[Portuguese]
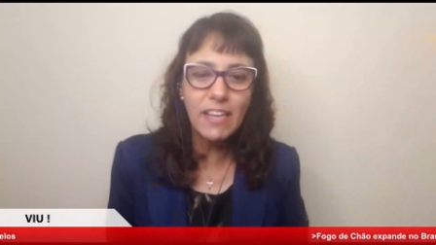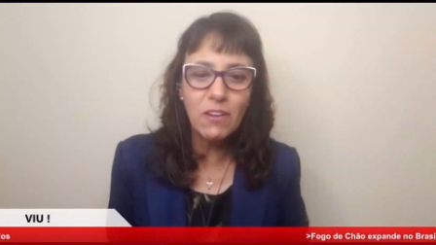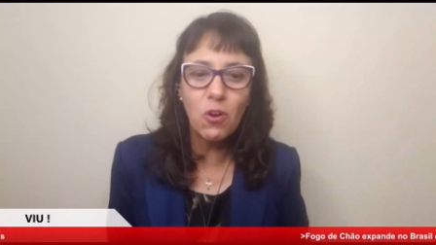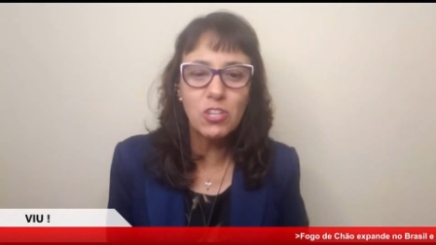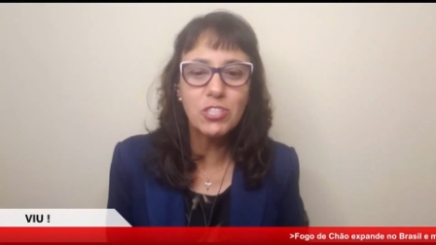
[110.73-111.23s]

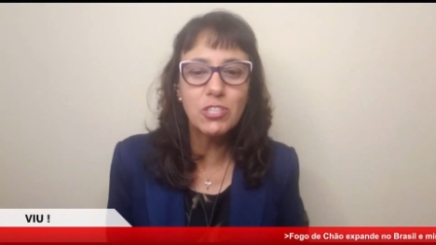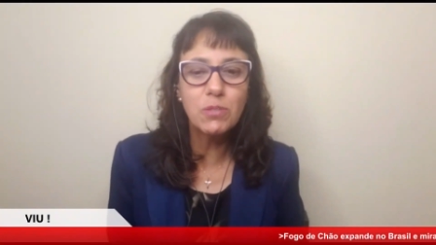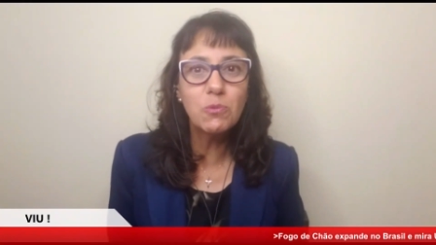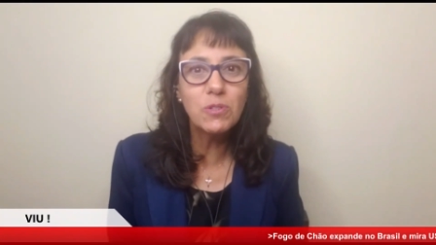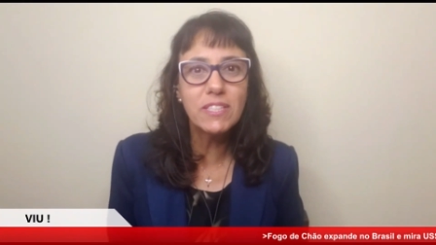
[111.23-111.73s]
quem gosta
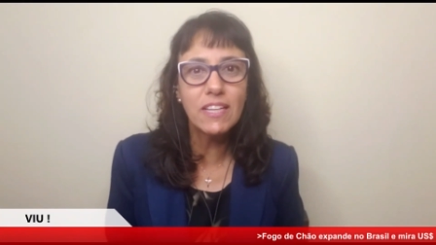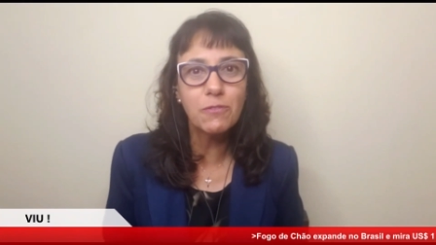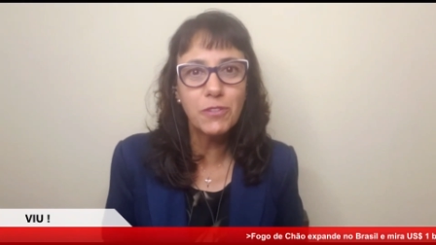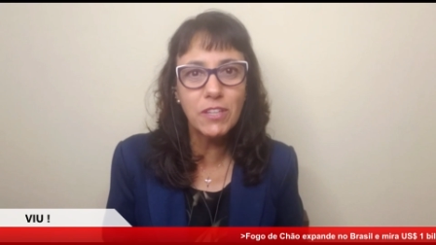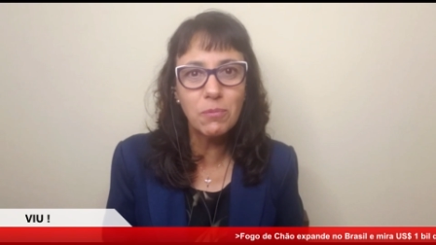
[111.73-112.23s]
de
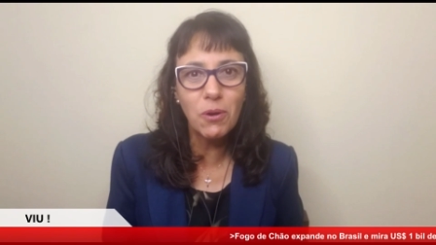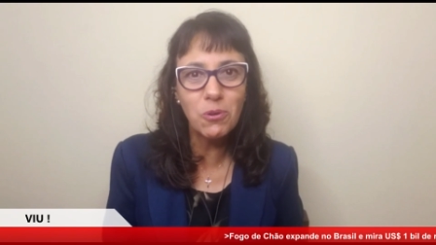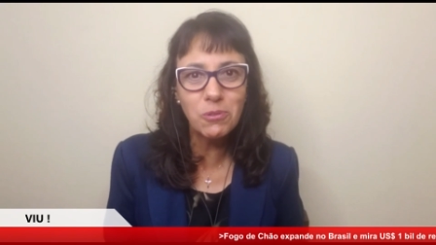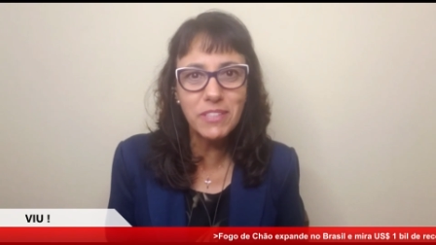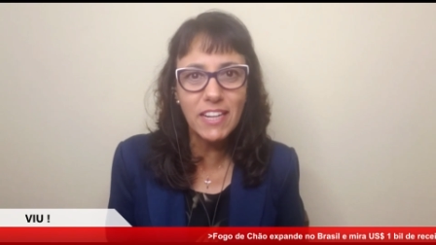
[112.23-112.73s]
música, fica uma
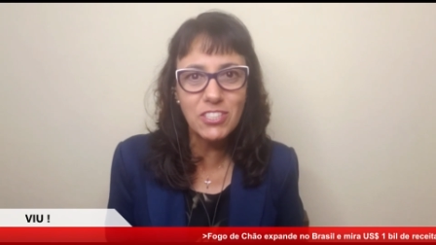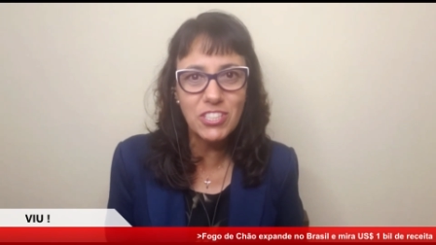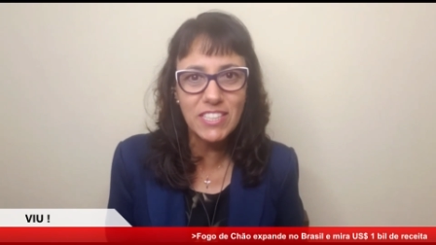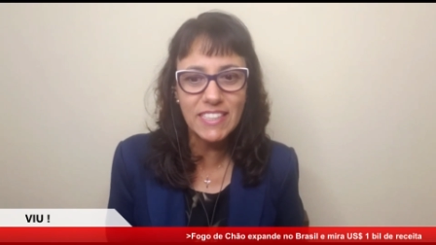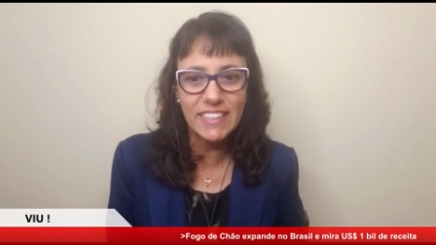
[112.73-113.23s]
outra
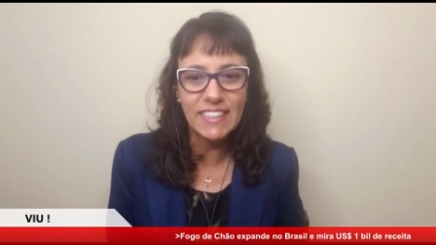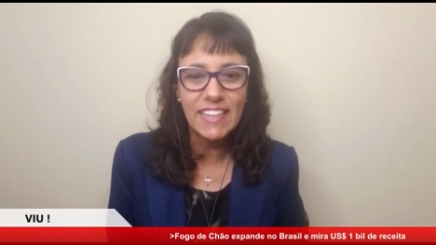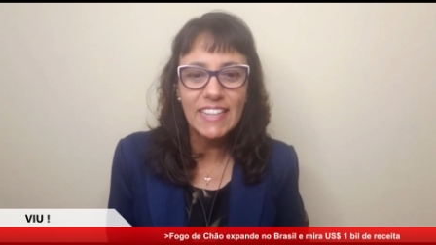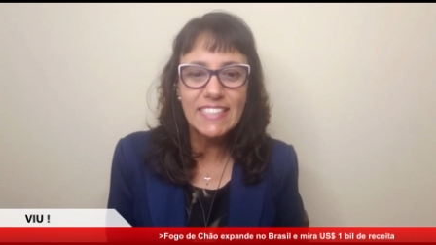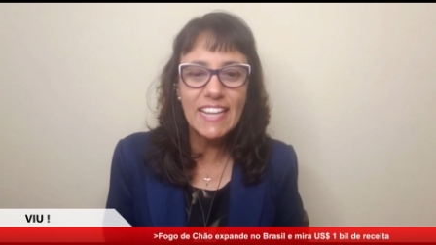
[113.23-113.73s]
dica.